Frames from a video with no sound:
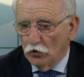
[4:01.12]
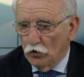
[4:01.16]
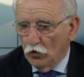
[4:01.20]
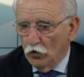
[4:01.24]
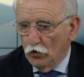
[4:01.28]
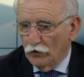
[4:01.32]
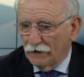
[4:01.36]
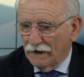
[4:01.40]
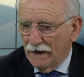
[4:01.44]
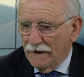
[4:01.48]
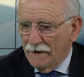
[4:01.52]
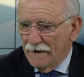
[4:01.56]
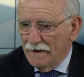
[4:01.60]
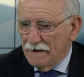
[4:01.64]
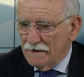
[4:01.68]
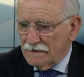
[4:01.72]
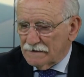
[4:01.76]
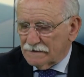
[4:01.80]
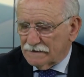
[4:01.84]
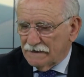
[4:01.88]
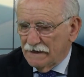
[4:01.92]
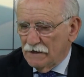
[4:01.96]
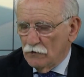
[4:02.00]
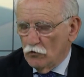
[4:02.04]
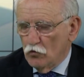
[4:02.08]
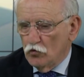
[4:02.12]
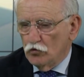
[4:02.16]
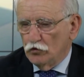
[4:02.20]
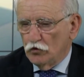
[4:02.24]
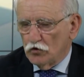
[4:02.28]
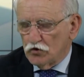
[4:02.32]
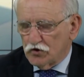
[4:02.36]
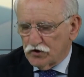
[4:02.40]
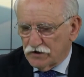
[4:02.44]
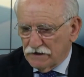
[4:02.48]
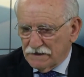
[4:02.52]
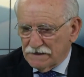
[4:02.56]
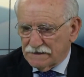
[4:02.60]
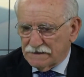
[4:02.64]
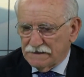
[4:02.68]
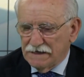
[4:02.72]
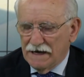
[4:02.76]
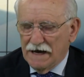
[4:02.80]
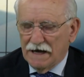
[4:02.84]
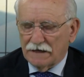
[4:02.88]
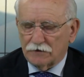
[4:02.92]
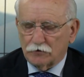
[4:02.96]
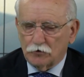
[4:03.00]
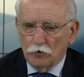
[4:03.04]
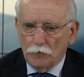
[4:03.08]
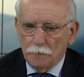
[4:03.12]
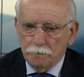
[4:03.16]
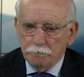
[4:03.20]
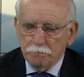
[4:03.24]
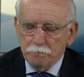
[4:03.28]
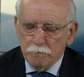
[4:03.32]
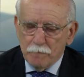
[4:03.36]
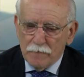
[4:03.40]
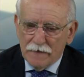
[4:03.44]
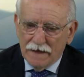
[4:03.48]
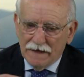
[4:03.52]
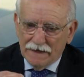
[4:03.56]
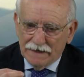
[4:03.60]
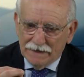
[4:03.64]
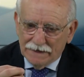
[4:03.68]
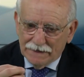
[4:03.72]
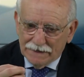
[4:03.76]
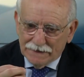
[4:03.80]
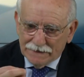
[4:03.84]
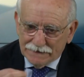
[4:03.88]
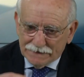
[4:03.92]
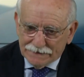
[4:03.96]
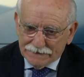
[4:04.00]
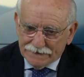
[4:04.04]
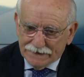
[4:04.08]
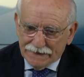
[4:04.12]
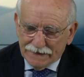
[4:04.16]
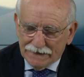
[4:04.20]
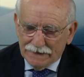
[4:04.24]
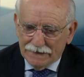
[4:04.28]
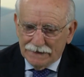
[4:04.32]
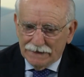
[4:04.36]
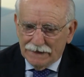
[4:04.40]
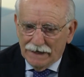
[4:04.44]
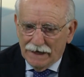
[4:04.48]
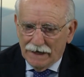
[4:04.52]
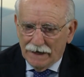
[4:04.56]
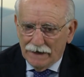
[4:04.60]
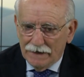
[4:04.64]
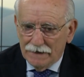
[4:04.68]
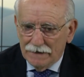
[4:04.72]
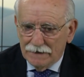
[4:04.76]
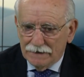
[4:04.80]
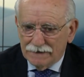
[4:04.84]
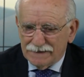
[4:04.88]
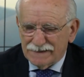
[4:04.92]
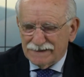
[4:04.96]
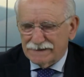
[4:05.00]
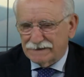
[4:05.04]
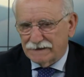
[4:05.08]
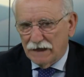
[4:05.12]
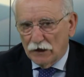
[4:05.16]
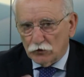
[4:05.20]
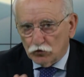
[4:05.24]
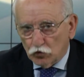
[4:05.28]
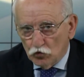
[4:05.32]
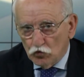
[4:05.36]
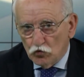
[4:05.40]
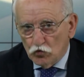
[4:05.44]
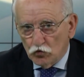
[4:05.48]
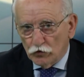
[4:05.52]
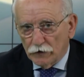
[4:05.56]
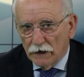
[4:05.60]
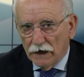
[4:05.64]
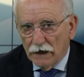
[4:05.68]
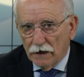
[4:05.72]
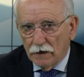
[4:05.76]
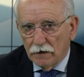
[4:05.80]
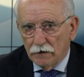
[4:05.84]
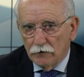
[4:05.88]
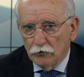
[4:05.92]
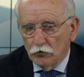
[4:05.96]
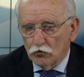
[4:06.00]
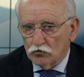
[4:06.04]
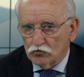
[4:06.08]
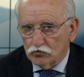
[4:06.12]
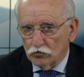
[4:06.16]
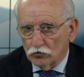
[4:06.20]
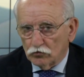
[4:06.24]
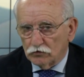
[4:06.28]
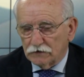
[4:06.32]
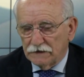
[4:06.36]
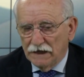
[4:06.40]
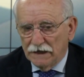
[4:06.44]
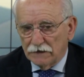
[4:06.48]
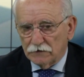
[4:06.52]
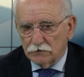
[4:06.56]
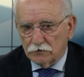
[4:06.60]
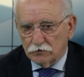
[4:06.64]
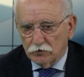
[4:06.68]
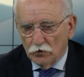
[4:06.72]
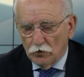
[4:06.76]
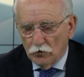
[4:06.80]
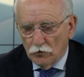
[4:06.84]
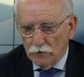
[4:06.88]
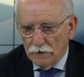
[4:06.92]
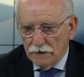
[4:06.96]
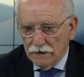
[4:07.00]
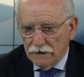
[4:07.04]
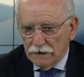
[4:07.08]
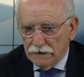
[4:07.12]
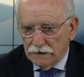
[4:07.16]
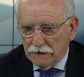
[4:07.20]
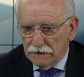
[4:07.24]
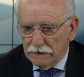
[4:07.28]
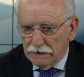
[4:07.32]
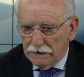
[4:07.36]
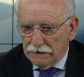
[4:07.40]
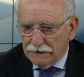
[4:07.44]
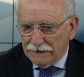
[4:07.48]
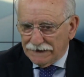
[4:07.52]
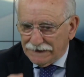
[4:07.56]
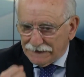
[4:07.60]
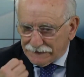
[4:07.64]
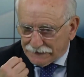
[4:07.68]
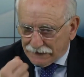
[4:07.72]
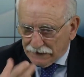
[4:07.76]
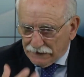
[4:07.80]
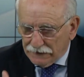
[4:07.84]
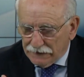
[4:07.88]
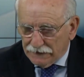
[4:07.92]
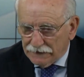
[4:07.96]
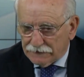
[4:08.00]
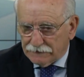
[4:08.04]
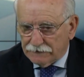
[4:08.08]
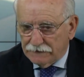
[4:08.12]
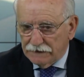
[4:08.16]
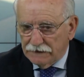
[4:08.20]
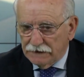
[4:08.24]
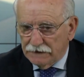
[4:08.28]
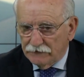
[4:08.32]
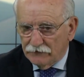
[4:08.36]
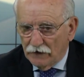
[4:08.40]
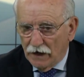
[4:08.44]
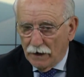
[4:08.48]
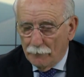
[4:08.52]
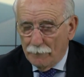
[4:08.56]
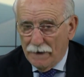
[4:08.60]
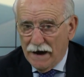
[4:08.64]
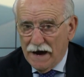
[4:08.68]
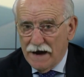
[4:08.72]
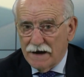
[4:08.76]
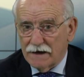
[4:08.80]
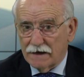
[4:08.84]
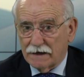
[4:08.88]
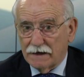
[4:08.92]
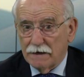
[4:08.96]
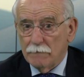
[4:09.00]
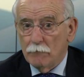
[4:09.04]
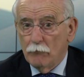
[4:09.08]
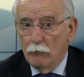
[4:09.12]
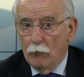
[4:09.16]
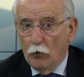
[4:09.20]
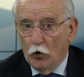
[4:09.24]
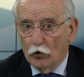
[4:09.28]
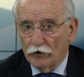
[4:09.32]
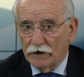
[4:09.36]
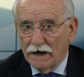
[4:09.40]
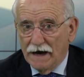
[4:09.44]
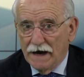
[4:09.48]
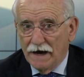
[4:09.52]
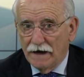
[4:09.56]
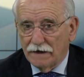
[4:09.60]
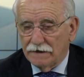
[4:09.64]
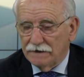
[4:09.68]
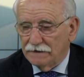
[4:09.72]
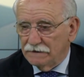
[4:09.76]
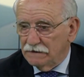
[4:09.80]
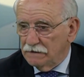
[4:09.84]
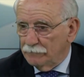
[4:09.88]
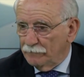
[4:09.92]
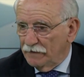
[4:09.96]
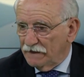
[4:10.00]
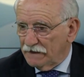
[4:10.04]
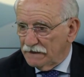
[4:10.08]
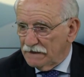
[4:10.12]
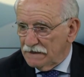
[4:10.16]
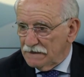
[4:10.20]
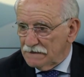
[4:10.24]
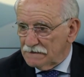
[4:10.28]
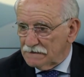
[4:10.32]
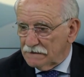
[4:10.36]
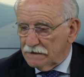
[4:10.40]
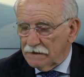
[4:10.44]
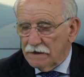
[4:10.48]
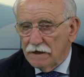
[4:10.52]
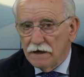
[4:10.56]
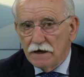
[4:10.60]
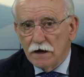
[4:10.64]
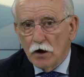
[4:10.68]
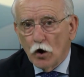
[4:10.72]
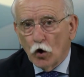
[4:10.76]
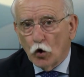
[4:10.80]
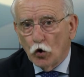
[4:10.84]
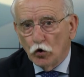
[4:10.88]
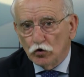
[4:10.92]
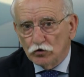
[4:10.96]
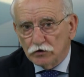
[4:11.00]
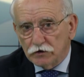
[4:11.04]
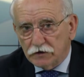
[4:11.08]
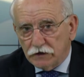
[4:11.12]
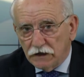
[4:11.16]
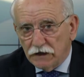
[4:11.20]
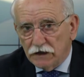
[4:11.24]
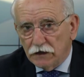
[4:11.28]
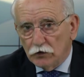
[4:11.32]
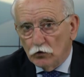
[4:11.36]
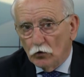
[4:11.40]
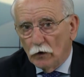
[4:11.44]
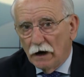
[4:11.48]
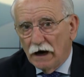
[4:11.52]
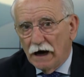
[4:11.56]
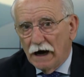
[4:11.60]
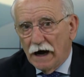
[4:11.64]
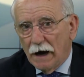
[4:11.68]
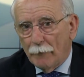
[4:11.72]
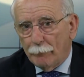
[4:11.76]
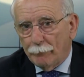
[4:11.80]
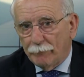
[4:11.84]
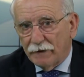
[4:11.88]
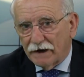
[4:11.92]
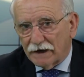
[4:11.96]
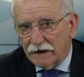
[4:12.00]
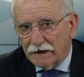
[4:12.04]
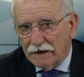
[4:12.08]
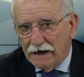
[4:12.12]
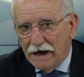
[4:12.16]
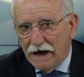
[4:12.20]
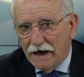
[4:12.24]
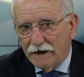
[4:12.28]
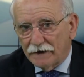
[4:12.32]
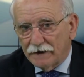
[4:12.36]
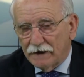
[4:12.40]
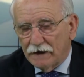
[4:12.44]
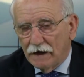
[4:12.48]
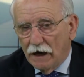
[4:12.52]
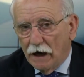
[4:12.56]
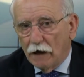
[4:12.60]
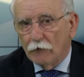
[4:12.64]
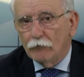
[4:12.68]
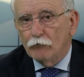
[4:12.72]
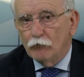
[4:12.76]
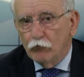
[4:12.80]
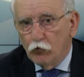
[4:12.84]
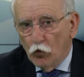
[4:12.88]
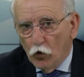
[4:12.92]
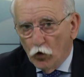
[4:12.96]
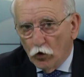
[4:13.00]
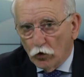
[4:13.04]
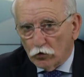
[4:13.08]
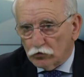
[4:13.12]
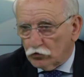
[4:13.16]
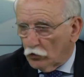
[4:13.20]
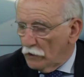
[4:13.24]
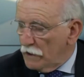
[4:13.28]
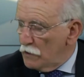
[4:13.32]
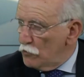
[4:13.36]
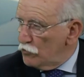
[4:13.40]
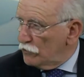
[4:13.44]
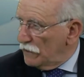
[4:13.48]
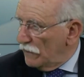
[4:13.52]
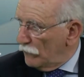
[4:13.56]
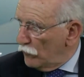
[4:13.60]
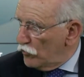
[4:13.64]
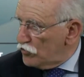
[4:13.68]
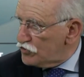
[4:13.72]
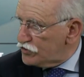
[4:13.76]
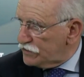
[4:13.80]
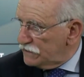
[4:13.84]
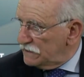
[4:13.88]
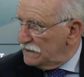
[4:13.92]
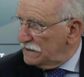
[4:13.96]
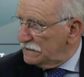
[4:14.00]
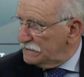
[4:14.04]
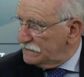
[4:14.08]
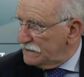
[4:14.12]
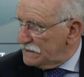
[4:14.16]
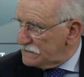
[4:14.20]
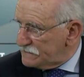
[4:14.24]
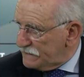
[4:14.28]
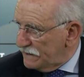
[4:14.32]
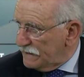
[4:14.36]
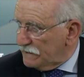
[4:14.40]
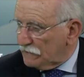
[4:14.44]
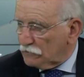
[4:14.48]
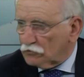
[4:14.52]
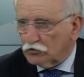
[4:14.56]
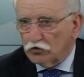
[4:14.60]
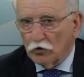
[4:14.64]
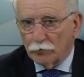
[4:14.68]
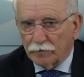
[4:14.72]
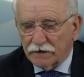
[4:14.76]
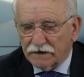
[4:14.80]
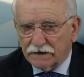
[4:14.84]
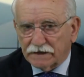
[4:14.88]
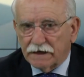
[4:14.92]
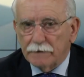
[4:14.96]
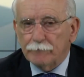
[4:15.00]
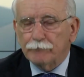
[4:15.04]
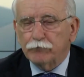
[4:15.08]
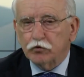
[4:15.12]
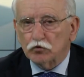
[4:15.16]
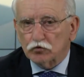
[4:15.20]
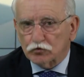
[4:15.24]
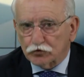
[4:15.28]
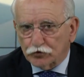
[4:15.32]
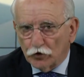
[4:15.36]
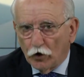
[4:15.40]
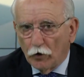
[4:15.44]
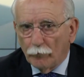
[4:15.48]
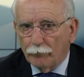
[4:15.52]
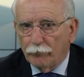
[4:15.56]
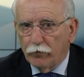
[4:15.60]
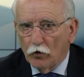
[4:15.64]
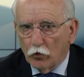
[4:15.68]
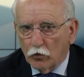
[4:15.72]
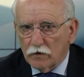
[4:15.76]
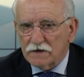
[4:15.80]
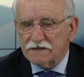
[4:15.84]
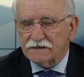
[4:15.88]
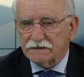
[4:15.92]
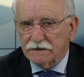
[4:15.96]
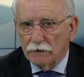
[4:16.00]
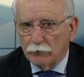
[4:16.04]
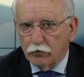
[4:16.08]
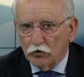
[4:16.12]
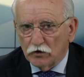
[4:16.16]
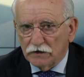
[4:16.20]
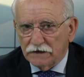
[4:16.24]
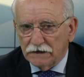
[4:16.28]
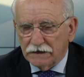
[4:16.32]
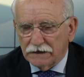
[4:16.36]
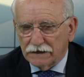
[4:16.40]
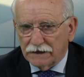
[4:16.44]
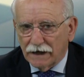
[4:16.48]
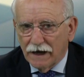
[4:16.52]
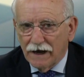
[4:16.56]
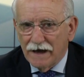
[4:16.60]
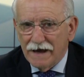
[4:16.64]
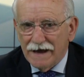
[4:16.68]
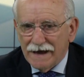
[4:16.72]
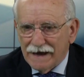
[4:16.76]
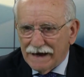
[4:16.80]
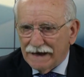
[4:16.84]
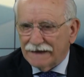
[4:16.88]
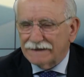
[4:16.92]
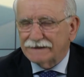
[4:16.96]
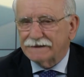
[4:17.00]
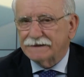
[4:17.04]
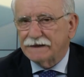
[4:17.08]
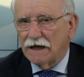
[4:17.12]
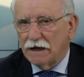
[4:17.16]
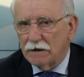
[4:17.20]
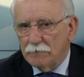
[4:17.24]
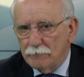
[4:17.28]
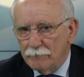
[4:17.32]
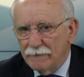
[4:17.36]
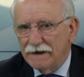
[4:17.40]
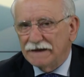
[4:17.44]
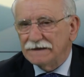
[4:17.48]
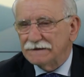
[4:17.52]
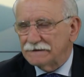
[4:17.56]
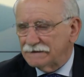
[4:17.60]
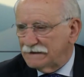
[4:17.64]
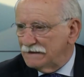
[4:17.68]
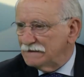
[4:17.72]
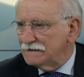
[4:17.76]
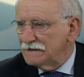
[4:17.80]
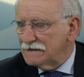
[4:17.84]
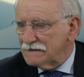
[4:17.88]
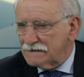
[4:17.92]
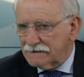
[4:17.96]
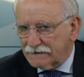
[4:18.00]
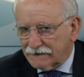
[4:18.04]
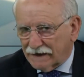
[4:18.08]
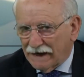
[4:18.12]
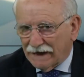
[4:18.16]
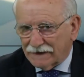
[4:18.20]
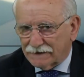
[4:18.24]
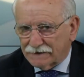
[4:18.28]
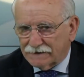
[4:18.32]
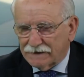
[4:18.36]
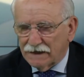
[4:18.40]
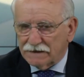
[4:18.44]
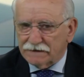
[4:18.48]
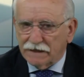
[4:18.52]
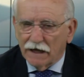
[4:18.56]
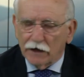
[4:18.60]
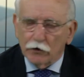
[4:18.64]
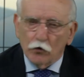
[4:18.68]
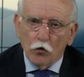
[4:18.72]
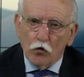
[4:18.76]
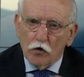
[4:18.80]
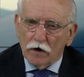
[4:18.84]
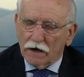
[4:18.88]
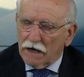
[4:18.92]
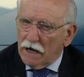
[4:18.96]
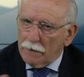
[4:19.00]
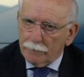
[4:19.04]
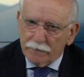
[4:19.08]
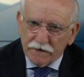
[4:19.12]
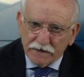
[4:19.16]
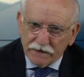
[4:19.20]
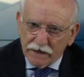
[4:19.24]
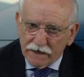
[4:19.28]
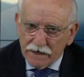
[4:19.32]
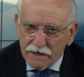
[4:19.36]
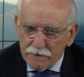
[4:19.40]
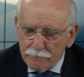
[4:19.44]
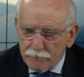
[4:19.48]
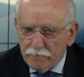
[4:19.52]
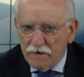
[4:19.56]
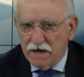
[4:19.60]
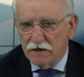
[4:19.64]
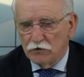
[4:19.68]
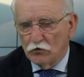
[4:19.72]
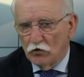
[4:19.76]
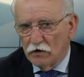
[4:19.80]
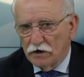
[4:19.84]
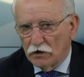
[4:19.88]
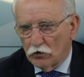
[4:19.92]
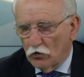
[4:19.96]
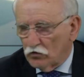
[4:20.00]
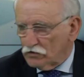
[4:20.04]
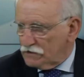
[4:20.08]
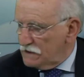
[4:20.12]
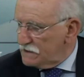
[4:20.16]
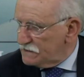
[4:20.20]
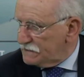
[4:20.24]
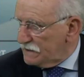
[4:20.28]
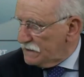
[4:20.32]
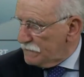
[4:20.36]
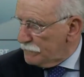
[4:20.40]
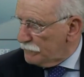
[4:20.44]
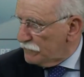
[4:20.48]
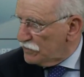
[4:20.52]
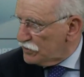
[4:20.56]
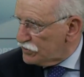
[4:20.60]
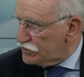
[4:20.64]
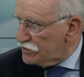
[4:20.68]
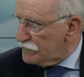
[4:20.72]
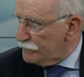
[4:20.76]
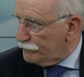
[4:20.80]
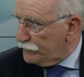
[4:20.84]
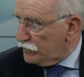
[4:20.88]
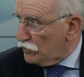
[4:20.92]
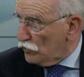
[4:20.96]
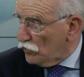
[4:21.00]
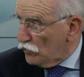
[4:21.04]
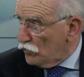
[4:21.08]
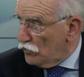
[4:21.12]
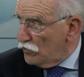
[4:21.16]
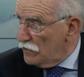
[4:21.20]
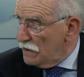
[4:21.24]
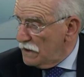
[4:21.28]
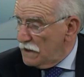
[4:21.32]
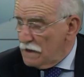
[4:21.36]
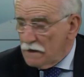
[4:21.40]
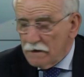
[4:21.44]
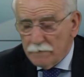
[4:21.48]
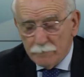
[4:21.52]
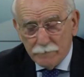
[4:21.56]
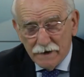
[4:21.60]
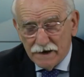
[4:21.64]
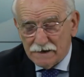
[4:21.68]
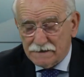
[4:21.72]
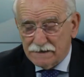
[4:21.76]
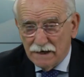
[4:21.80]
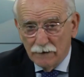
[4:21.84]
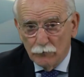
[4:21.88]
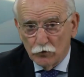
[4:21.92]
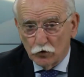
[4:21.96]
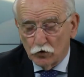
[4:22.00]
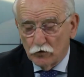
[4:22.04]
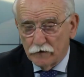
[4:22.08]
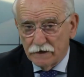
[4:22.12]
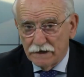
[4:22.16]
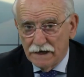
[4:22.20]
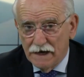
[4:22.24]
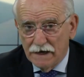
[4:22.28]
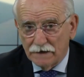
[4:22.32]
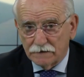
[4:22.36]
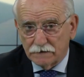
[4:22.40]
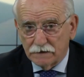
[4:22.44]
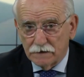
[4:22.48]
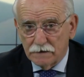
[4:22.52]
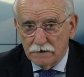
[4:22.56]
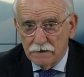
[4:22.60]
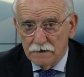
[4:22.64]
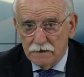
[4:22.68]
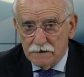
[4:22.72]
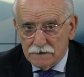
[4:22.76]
Ora, se uno scienziato eh, della statura, non soltanto eh, intellettiva, ma anche morale di Parisi, continua a parlare a vuoto, è una voce nel deserto perché purtroppo questa politica è talmente distratta da non capire nemmeno le cose semplici più, beh, siamo rovinati.